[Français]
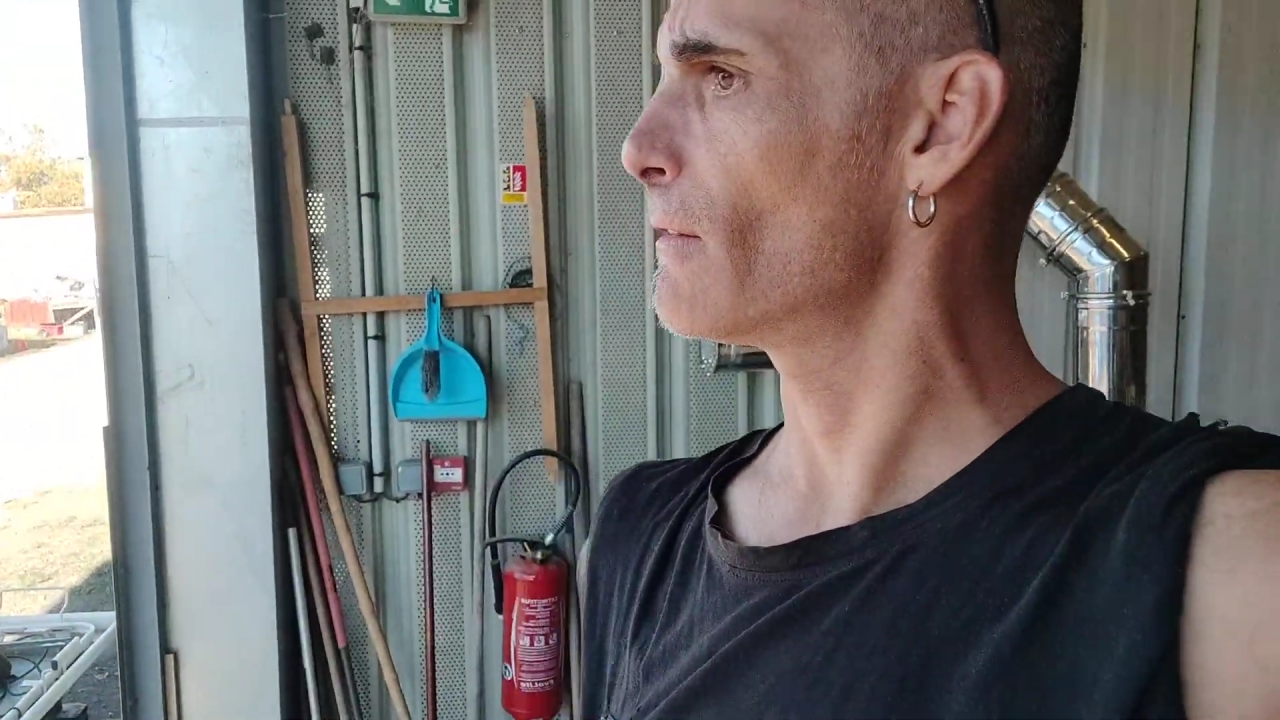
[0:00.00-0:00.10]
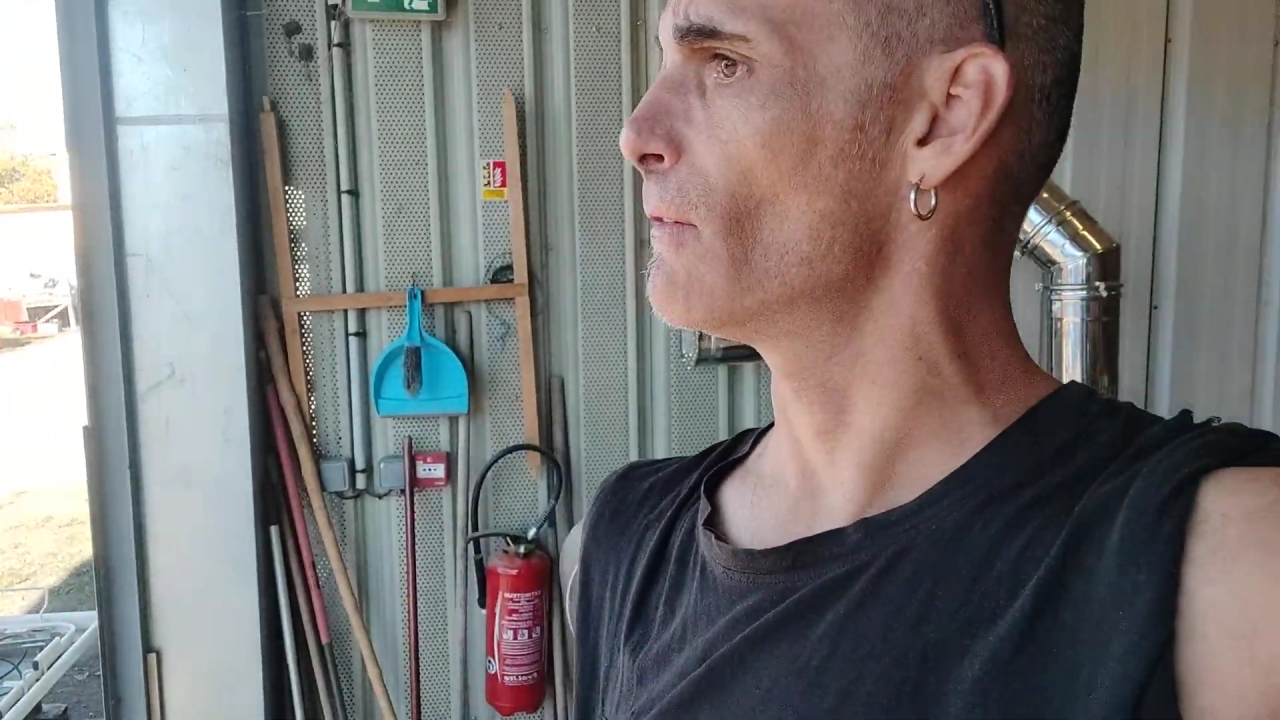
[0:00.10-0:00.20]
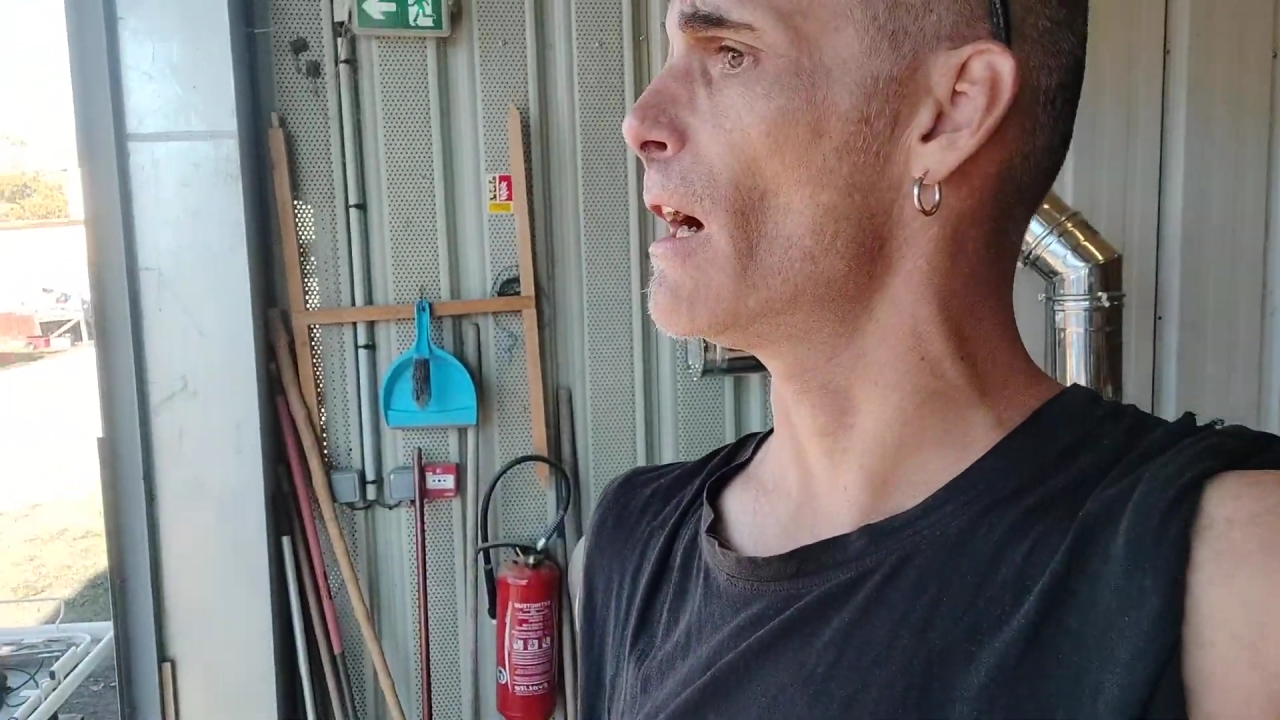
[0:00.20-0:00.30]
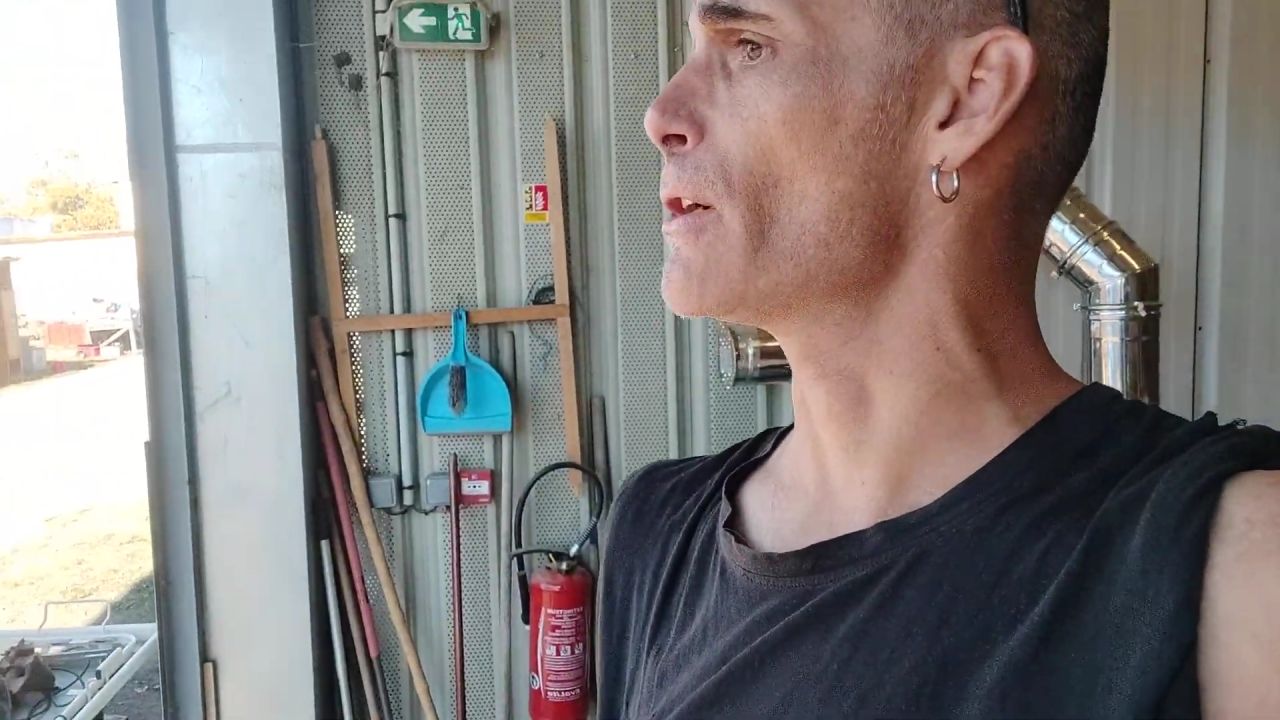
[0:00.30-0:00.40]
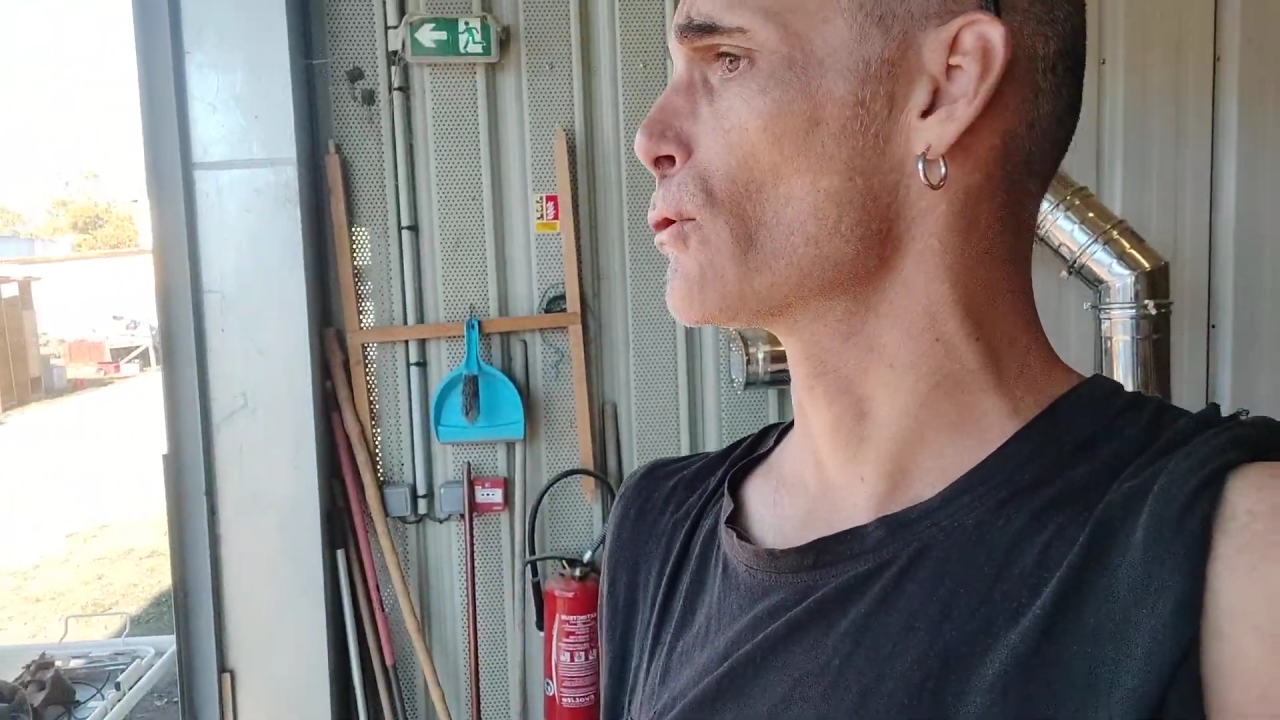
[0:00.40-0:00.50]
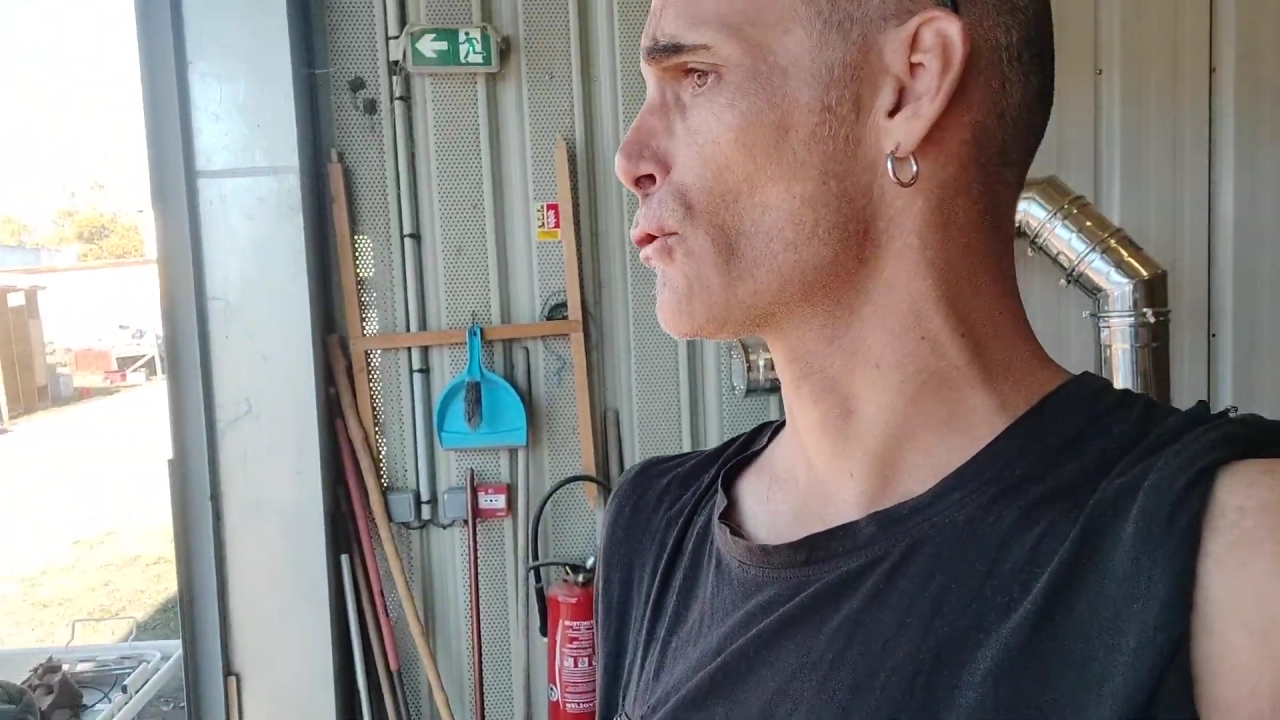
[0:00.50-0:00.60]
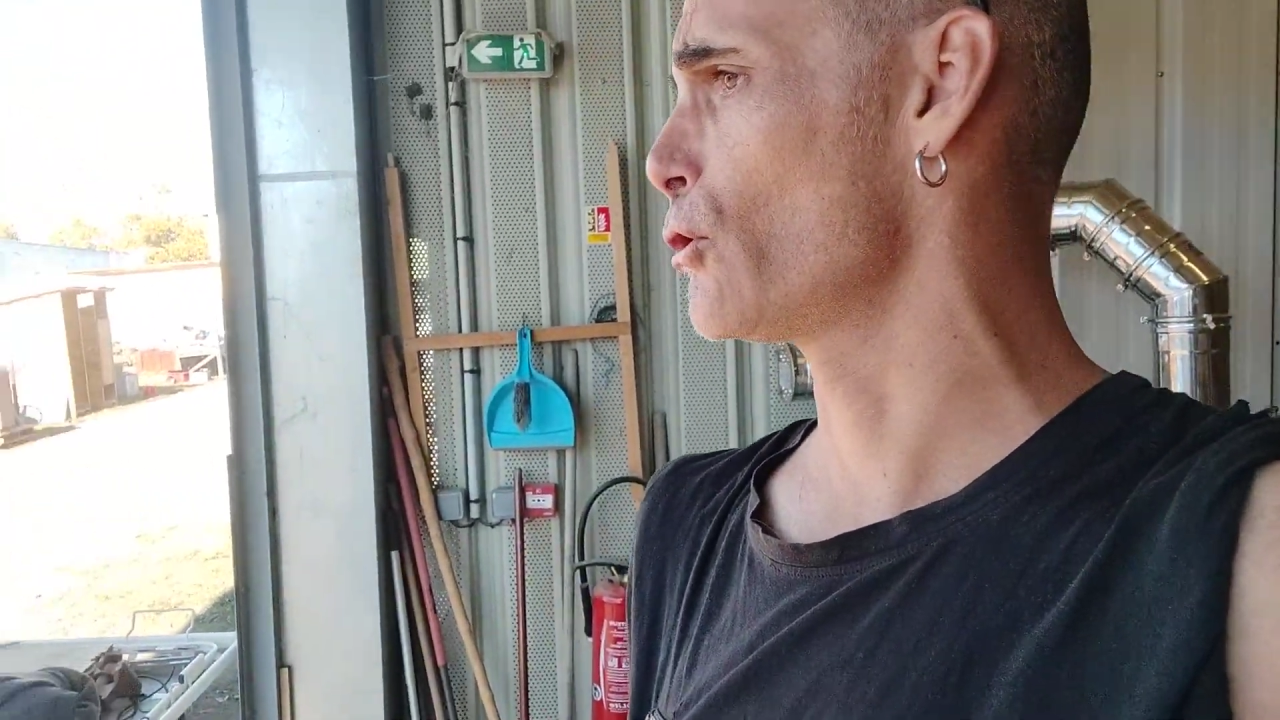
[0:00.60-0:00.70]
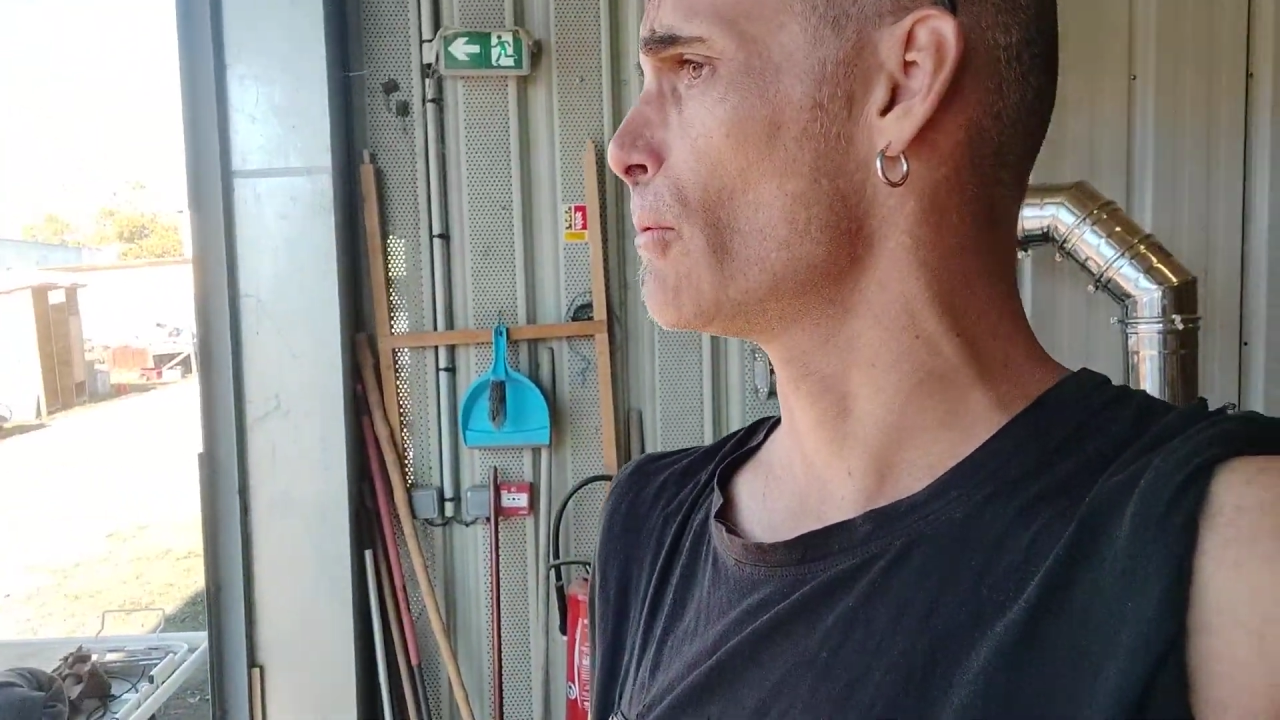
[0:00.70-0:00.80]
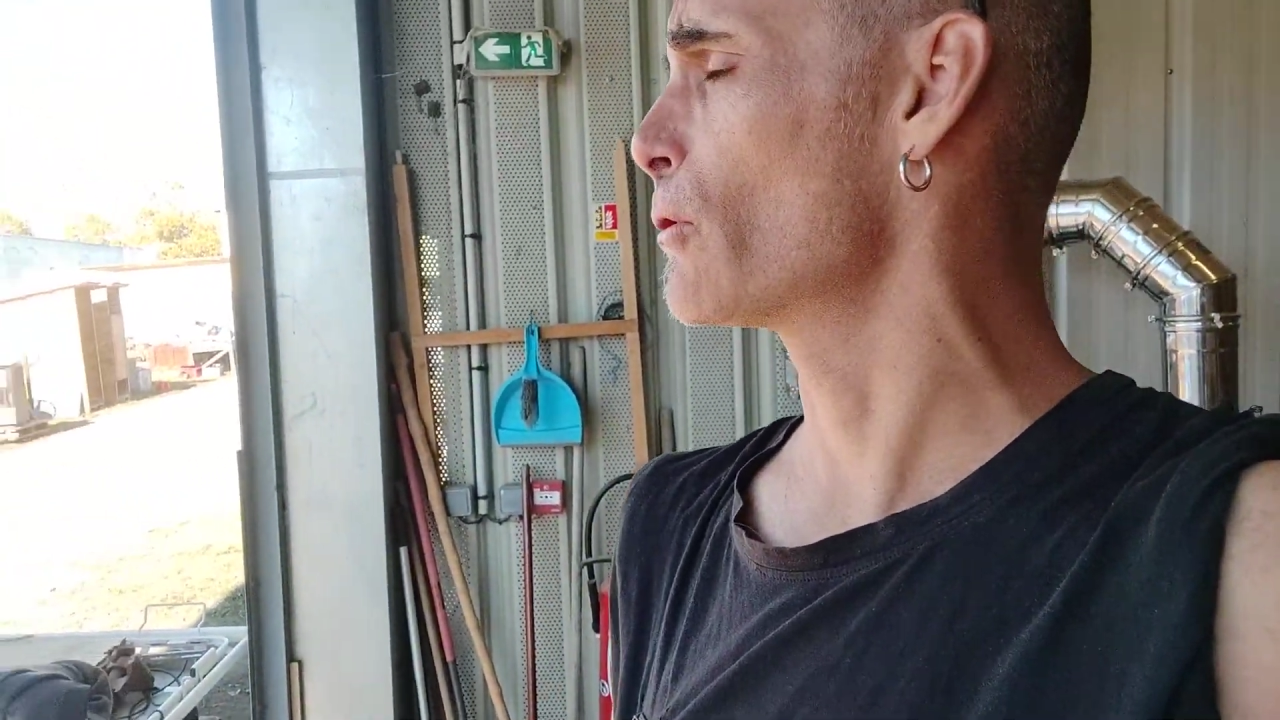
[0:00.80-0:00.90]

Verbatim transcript: Ouais, YouTube,